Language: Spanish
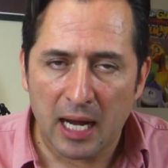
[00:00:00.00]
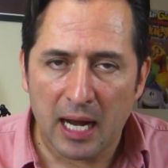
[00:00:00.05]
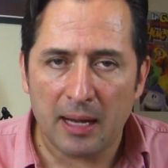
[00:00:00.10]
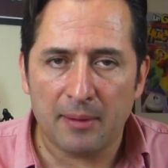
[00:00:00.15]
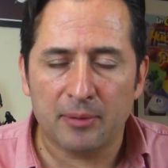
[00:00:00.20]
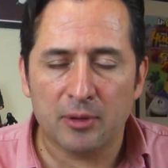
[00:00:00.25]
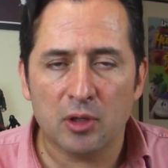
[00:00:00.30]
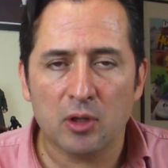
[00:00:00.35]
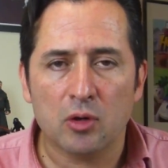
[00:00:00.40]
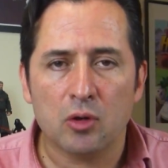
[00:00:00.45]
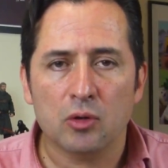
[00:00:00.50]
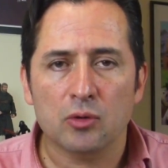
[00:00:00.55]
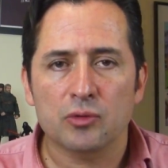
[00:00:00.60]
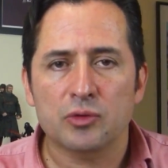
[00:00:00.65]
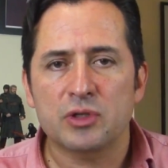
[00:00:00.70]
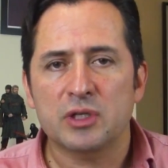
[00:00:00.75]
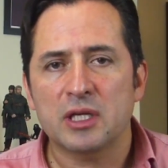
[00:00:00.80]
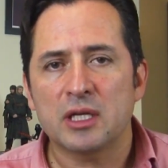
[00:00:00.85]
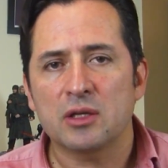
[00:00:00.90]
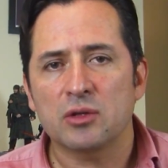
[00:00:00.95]
Abrió
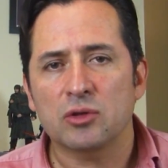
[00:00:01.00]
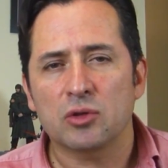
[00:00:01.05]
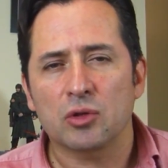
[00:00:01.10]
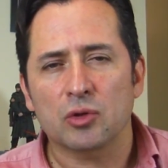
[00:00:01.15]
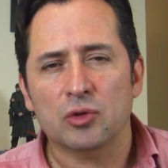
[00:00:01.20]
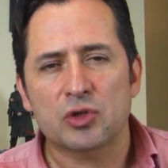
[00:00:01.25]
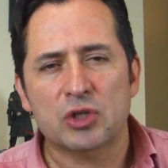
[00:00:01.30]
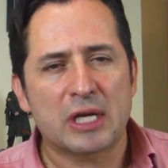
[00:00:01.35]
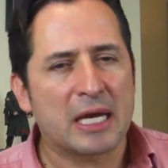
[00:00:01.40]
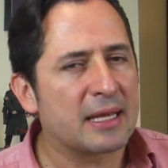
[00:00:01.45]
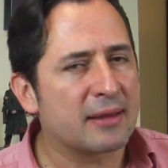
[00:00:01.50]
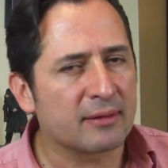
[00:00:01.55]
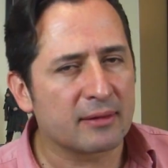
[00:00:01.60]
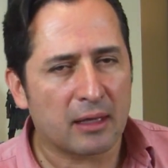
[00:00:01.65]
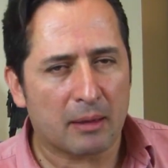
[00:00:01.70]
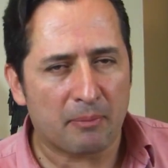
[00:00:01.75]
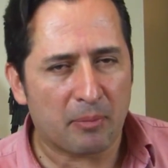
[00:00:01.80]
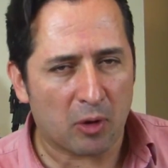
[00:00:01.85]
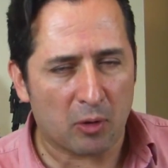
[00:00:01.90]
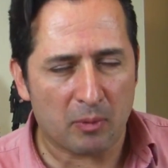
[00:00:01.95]
con
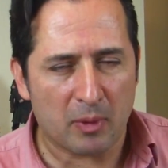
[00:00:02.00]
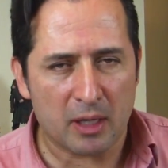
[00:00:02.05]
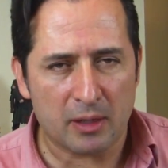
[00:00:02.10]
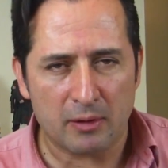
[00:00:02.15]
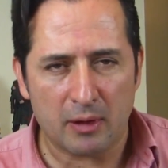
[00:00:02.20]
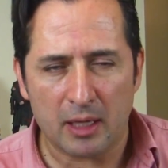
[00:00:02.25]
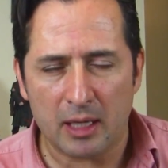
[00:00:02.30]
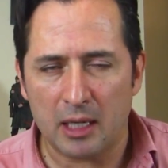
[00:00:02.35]
180 promedio.